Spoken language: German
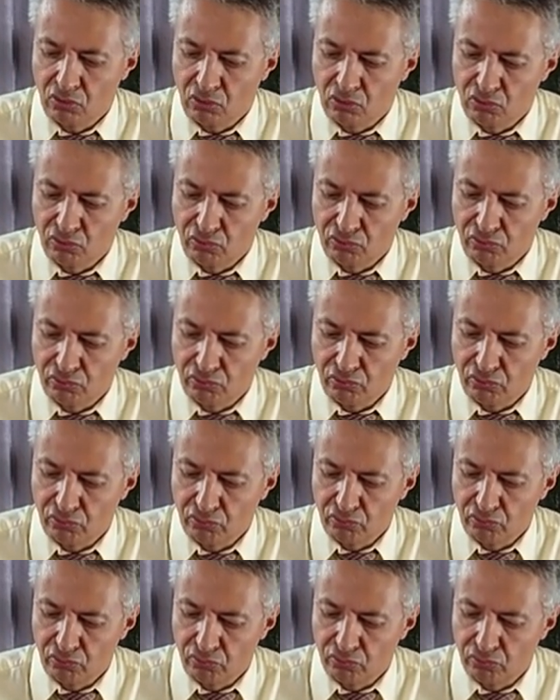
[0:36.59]
Rong,
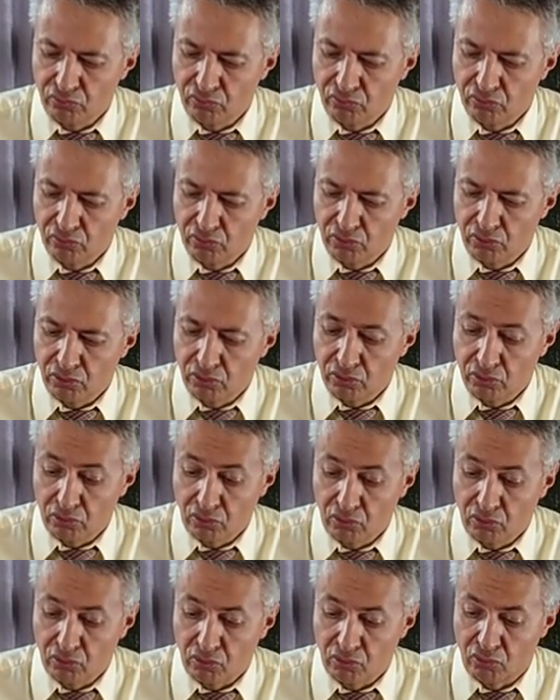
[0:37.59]
äh,
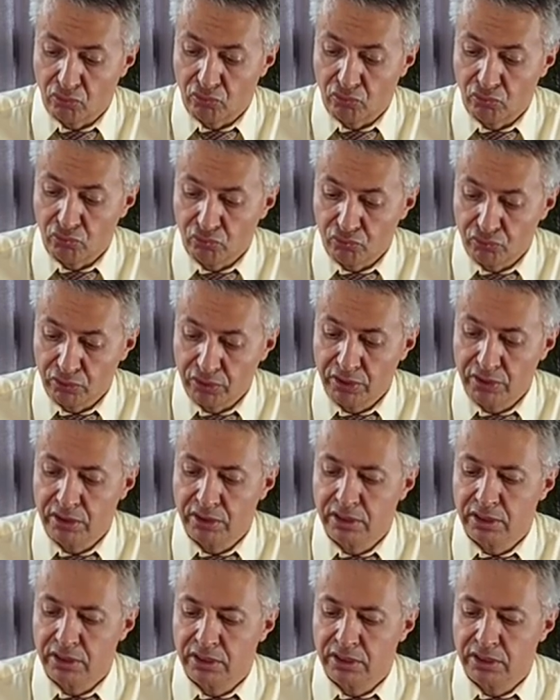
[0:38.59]
Rong Un.